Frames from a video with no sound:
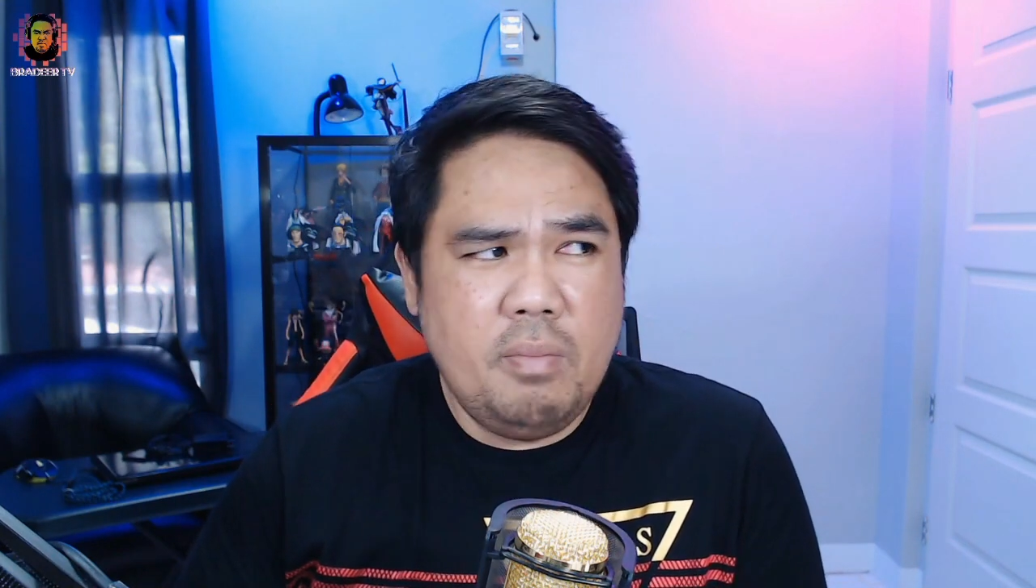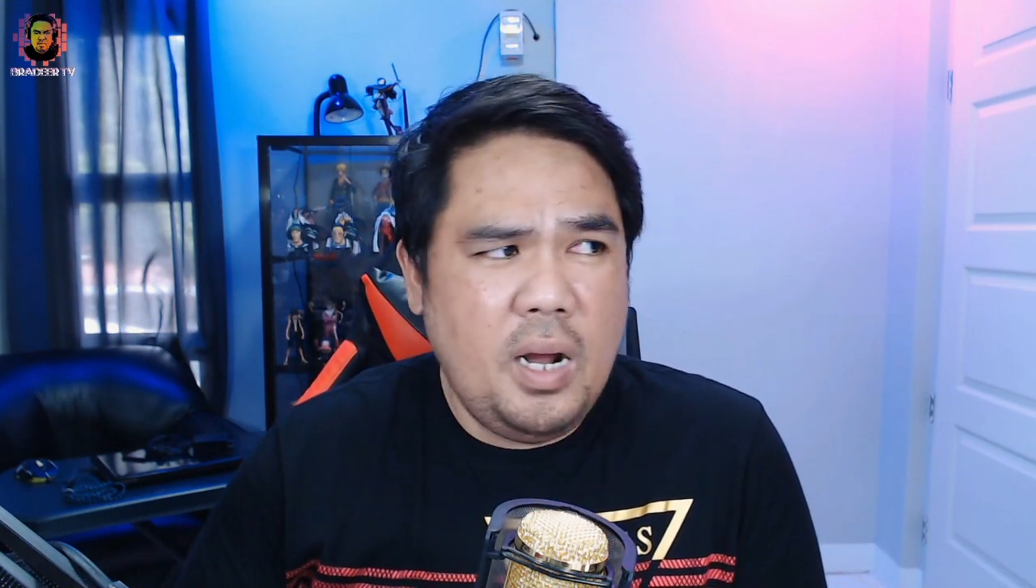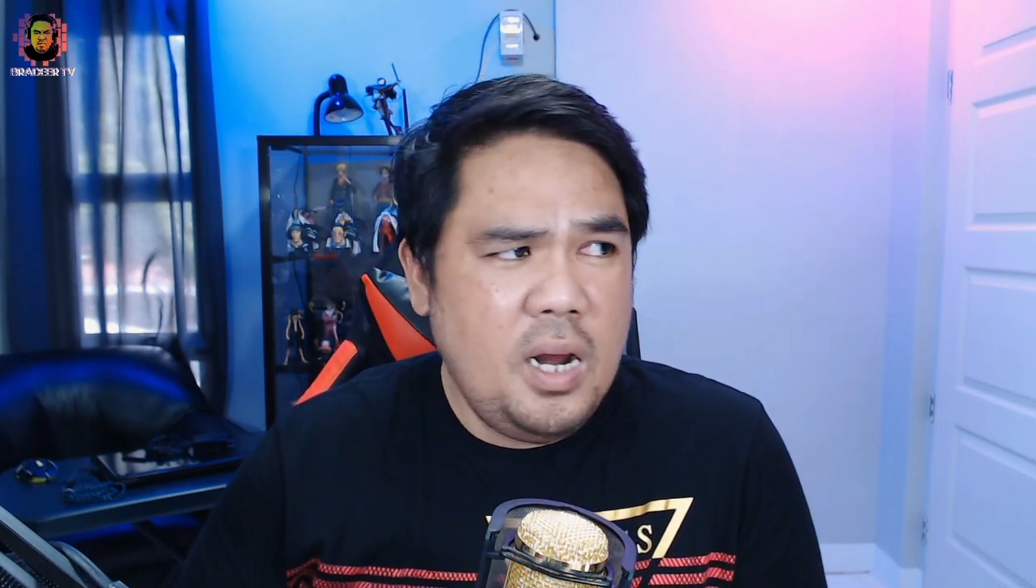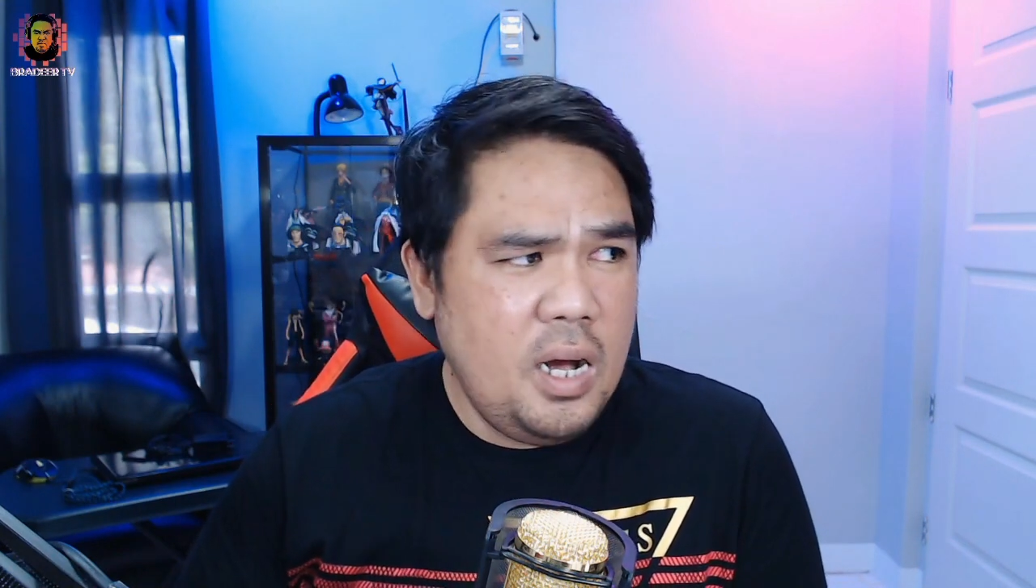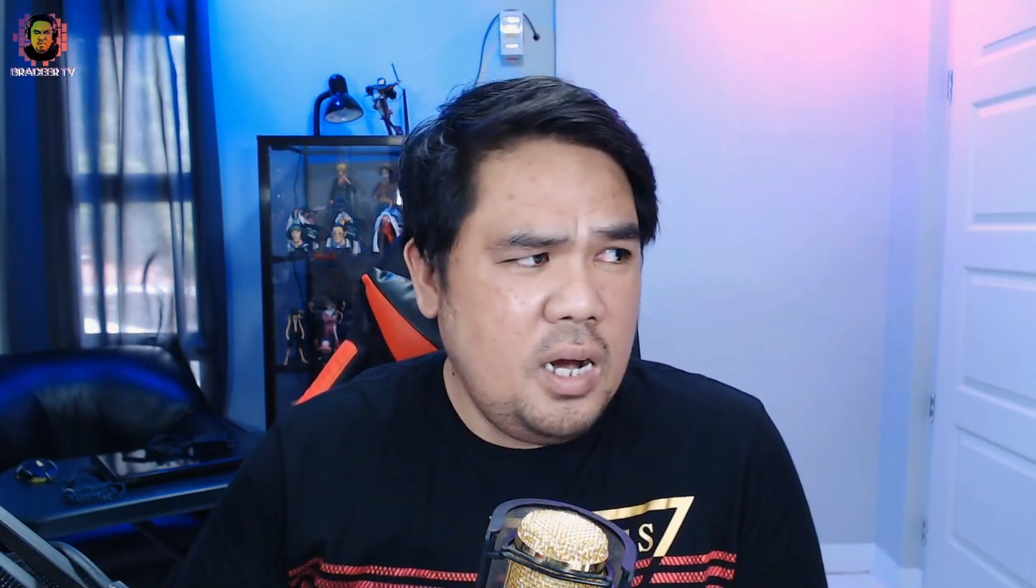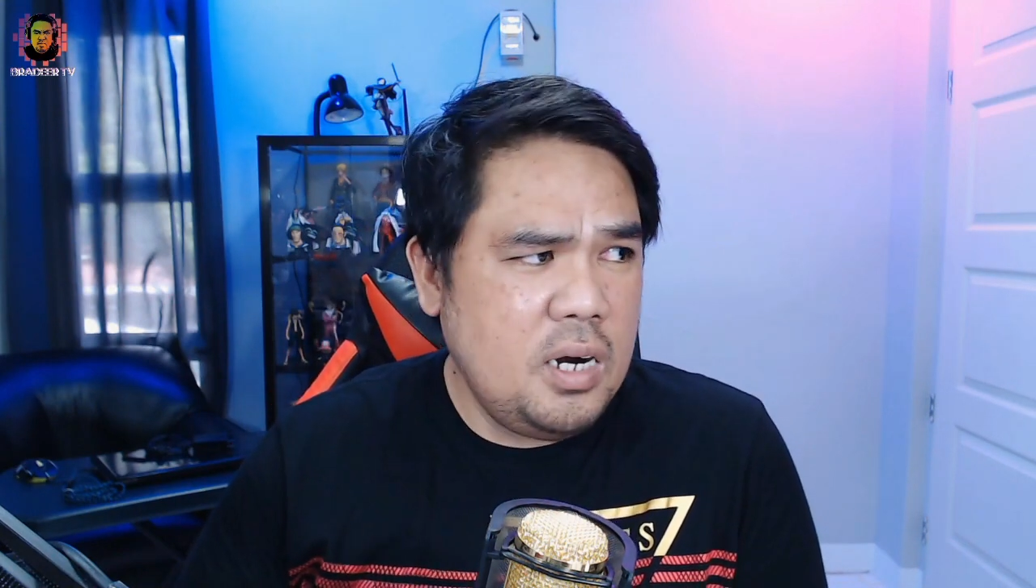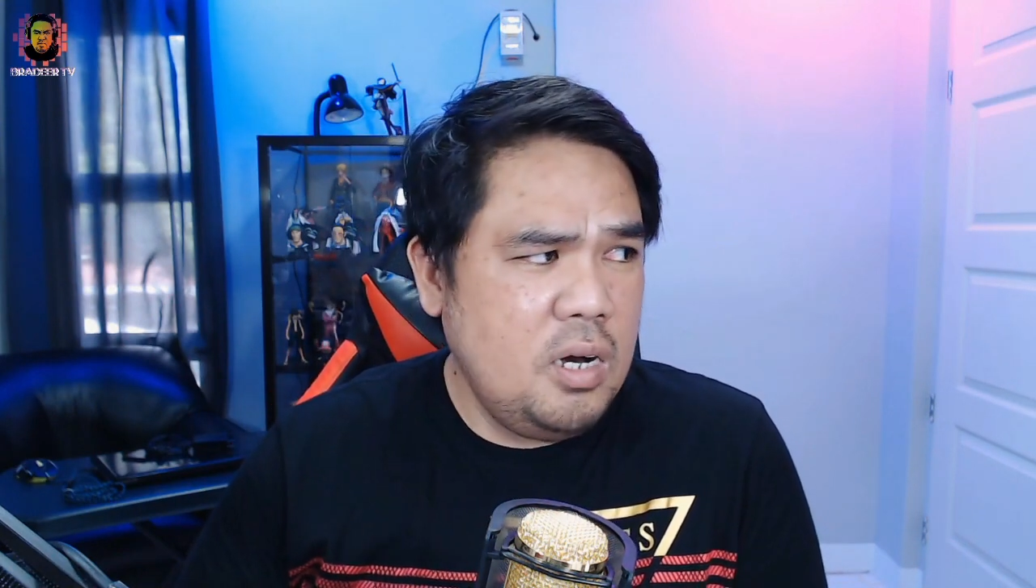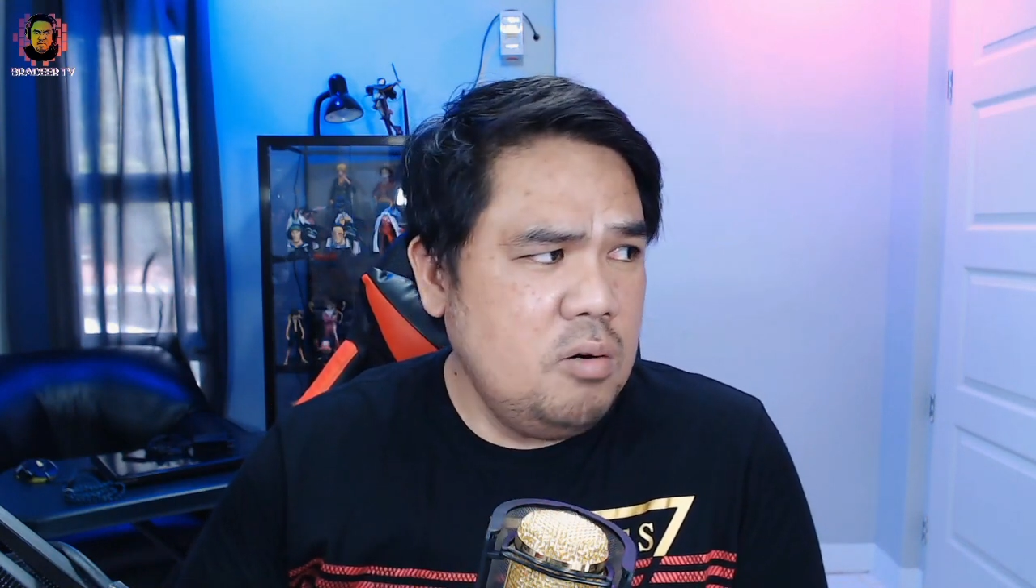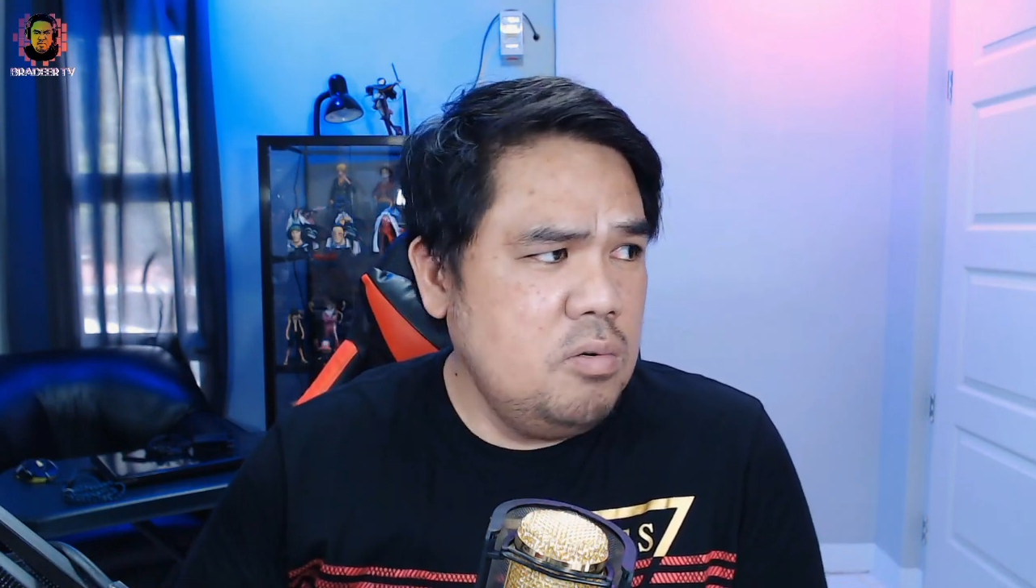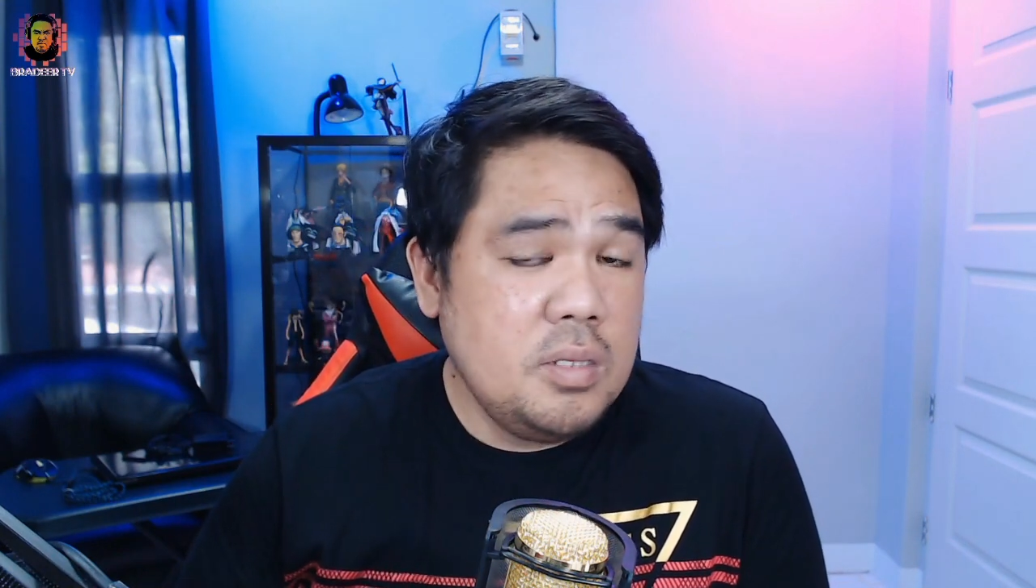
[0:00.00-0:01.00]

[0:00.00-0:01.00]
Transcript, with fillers: balang araw,